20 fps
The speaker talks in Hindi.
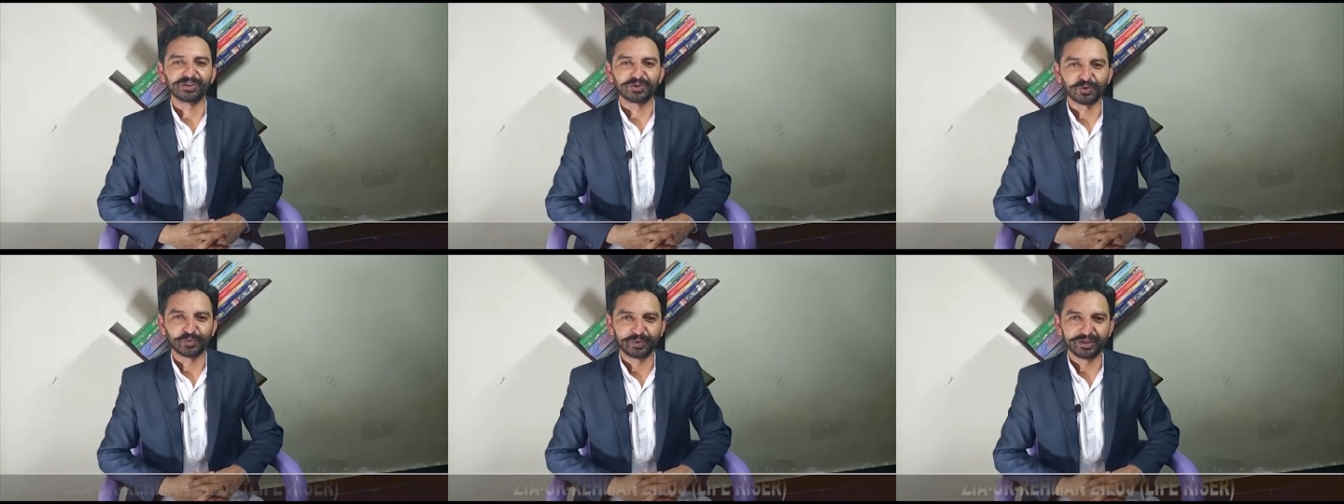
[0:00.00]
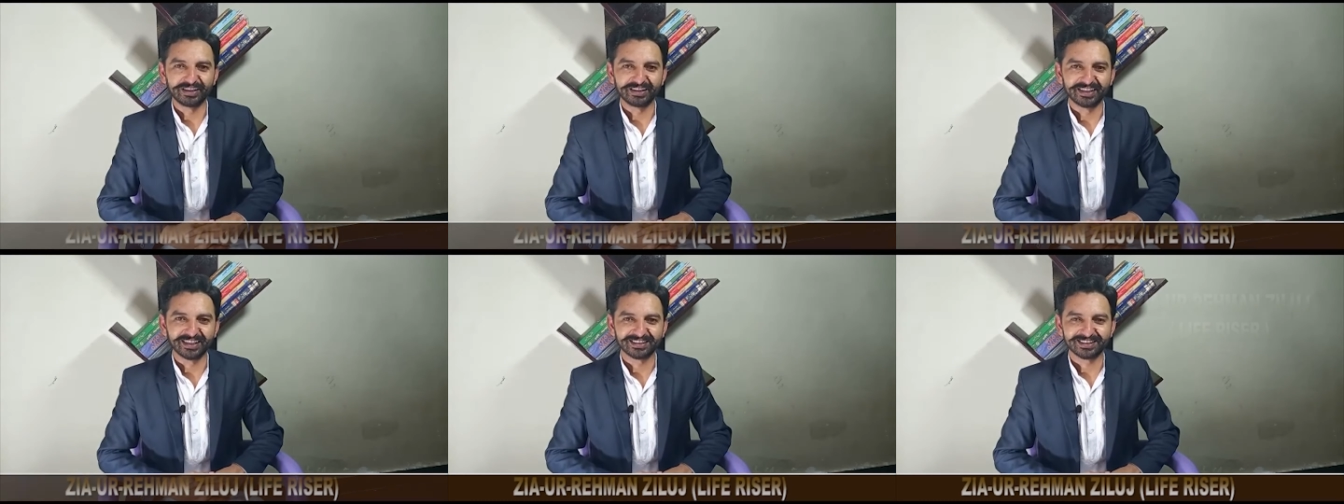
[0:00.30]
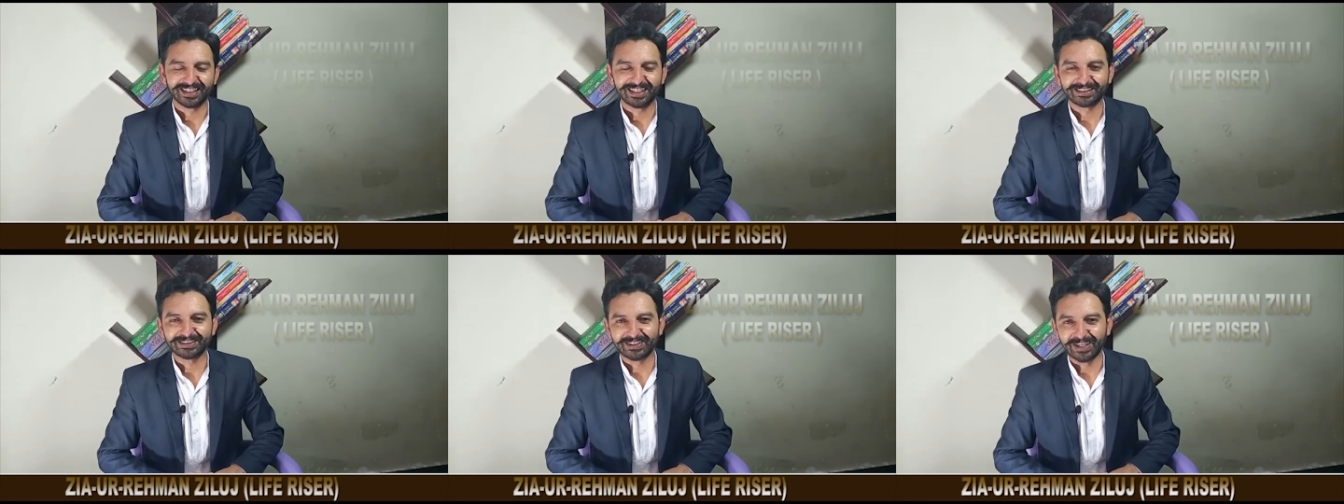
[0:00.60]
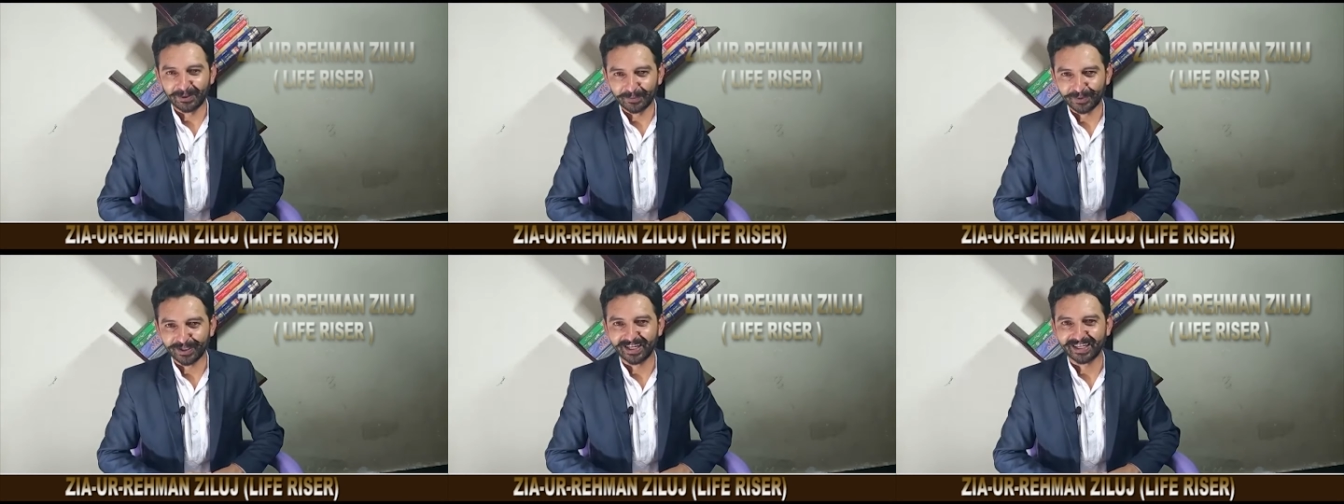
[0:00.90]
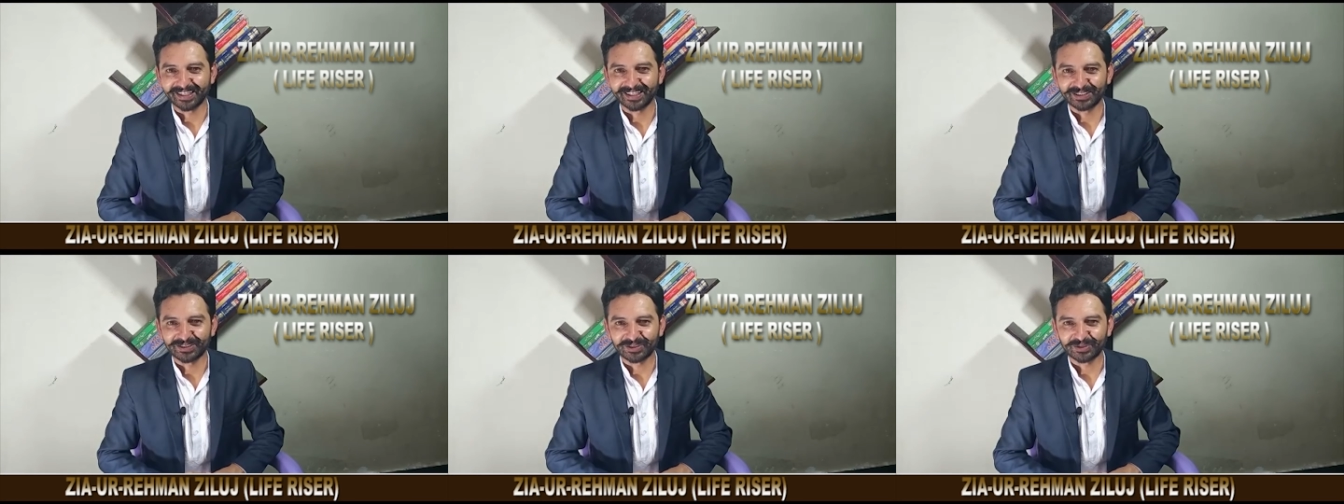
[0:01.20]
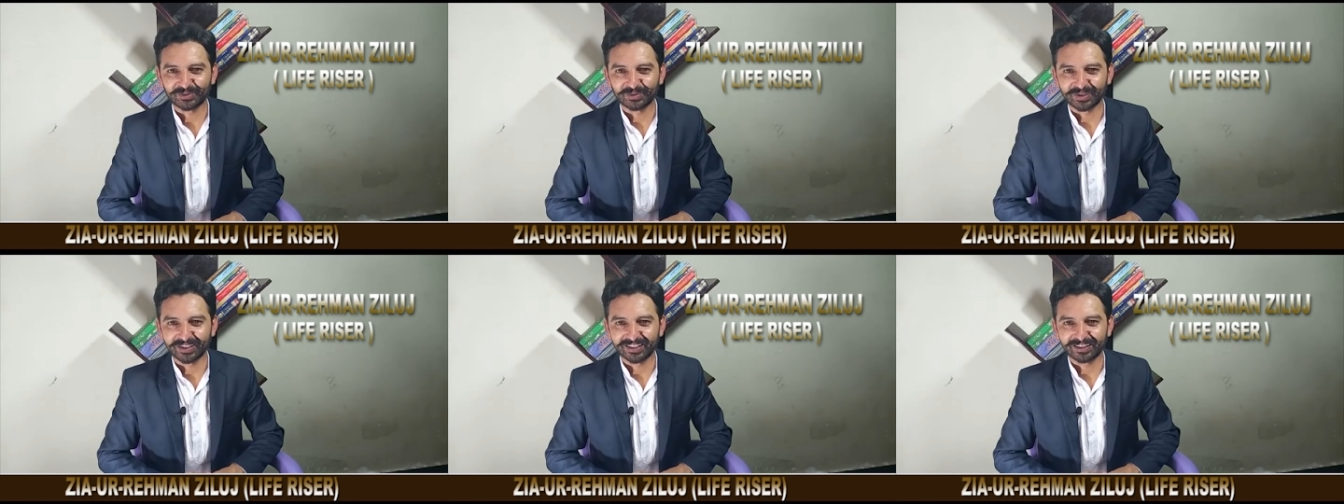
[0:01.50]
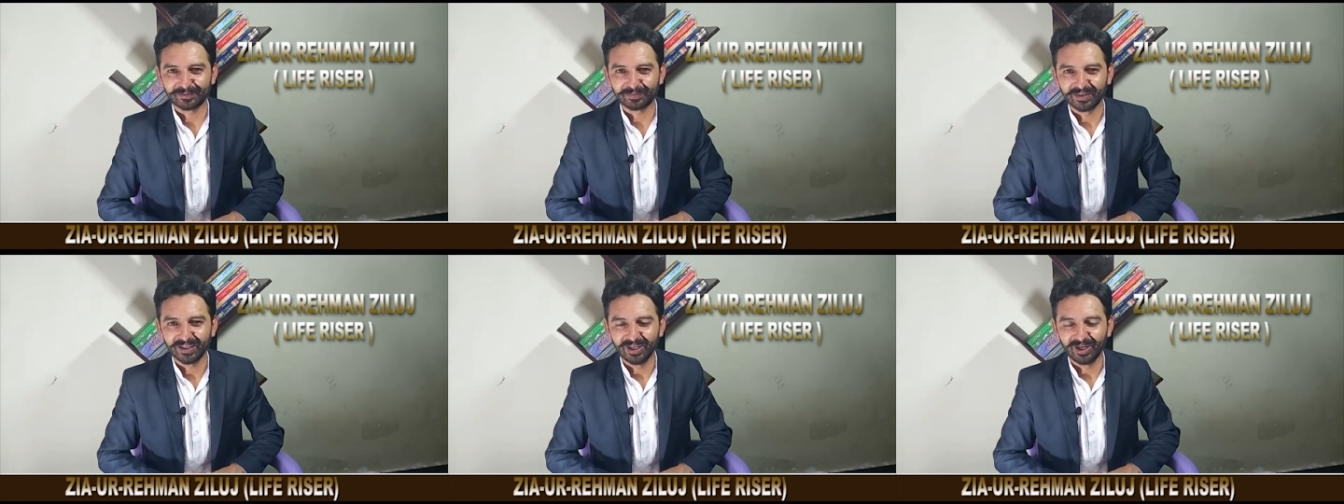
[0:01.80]
इस उम्मीद के साथ कि आप खैरियत से
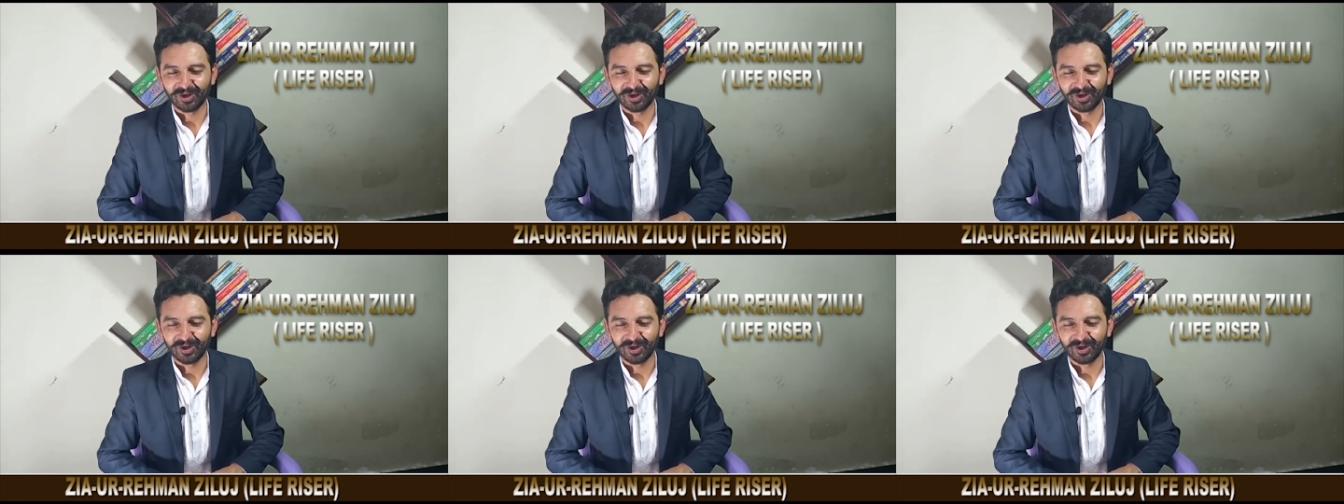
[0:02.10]
होंगे